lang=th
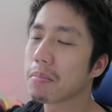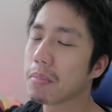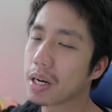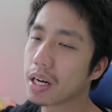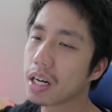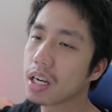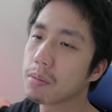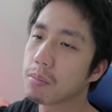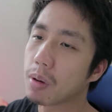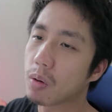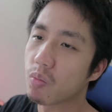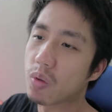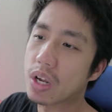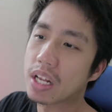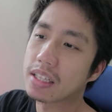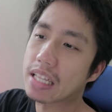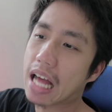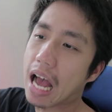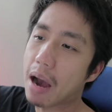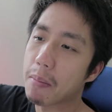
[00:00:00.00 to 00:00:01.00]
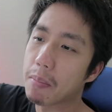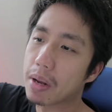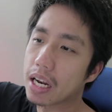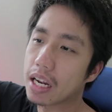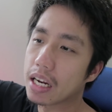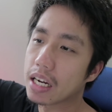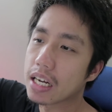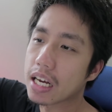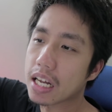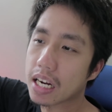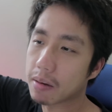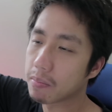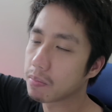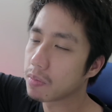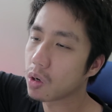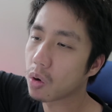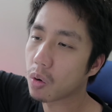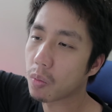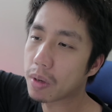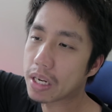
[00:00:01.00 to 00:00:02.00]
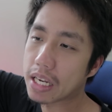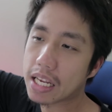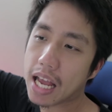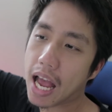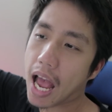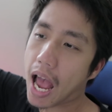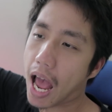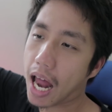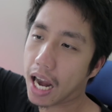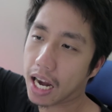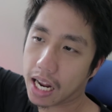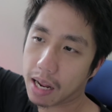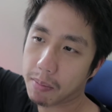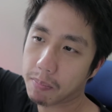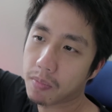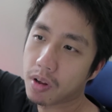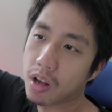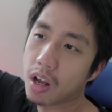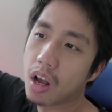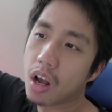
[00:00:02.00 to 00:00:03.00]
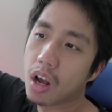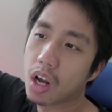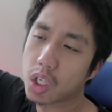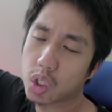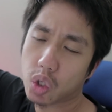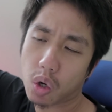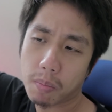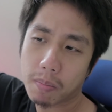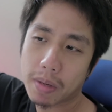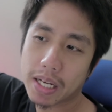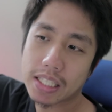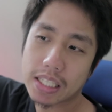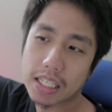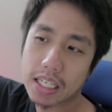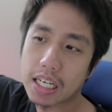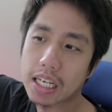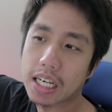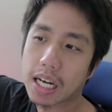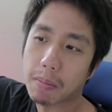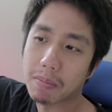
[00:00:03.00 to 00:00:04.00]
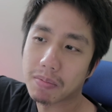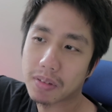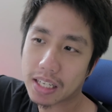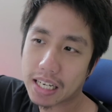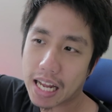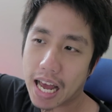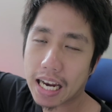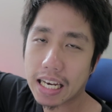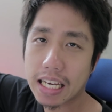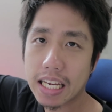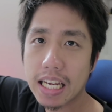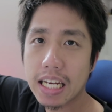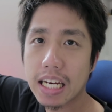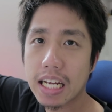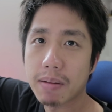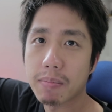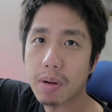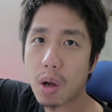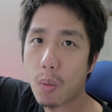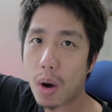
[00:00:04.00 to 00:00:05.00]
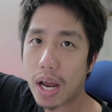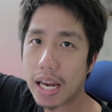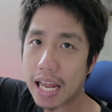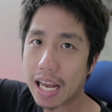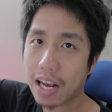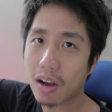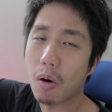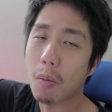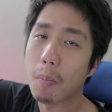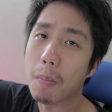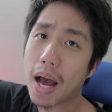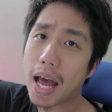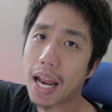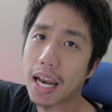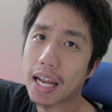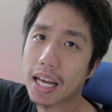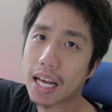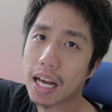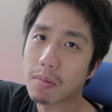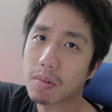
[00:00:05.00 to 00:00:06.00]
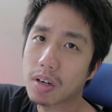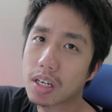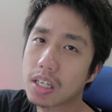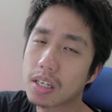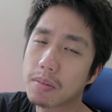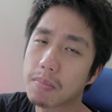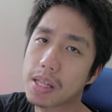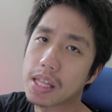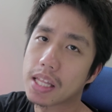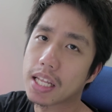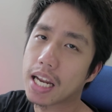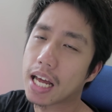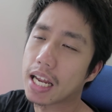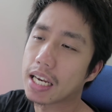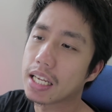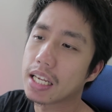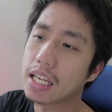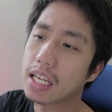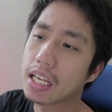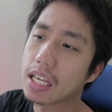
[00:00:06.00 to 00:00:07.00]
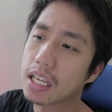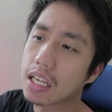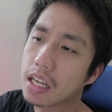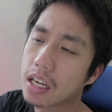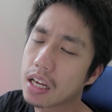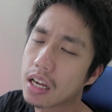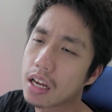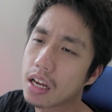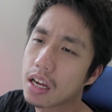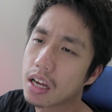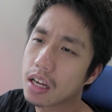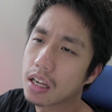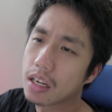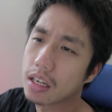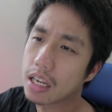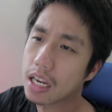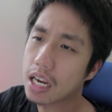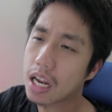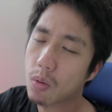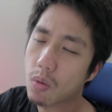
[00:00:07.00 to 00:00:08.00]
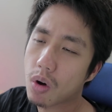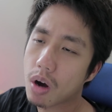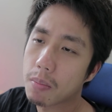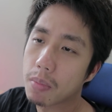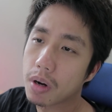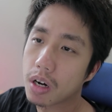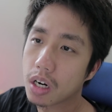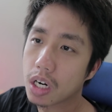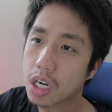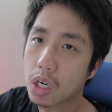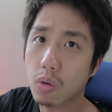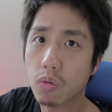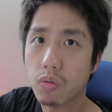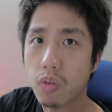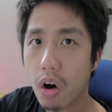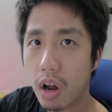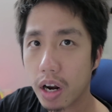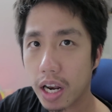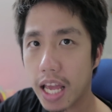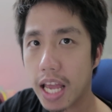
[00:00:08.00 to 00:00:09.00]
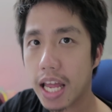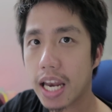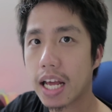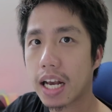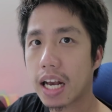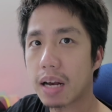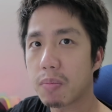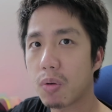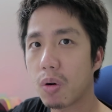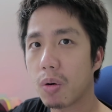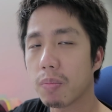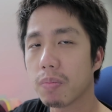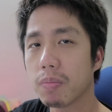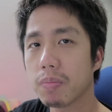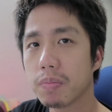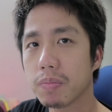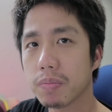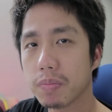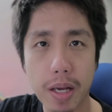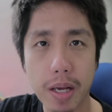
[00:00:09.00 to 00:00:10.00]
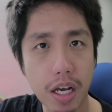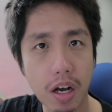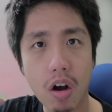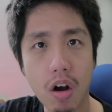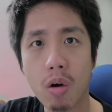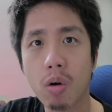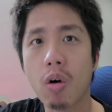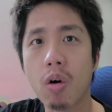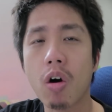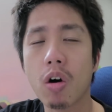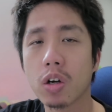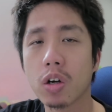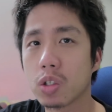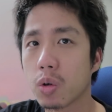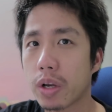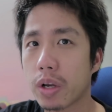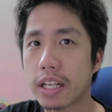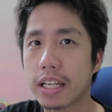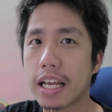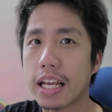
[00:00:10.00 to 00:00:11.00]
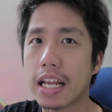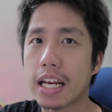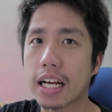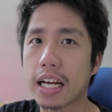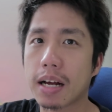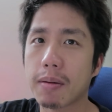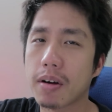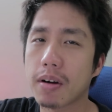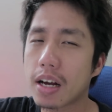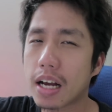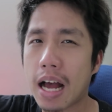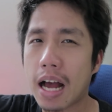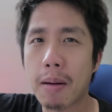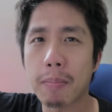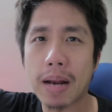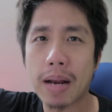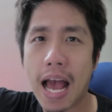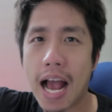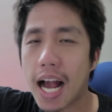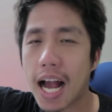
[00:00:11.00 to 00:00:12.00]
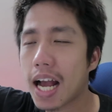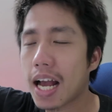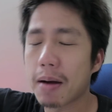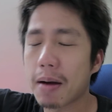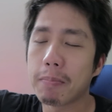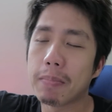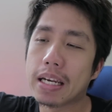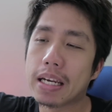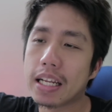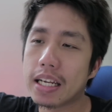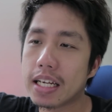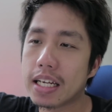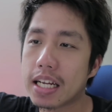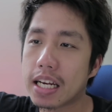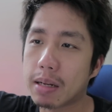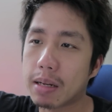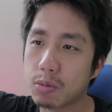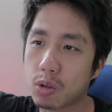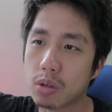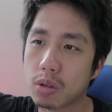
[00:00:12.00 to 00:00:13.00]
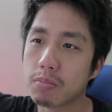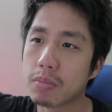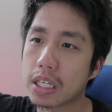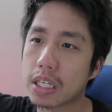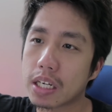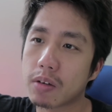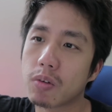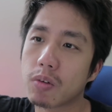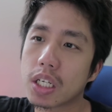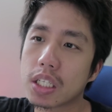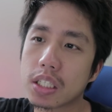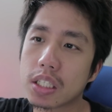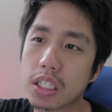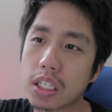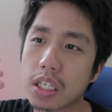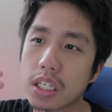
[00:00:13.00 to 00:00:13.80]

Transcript: มันก็เลยเหมือนวิ่งตามไปเรื่อยๆนะครับลงไปที่หาดนะครับจนไปเจอกับสถานที่เดิมในวัยเด็กของมันนะครับก็คือเป็นสถานที่ที่เรียกว่า Meryl Forest นะครับผมไปเข้าห้องกระจกอีกทีนะครับก็คำนางก็คำไปเรื่อยๆนะครับจนเหมือนกับว่าเจ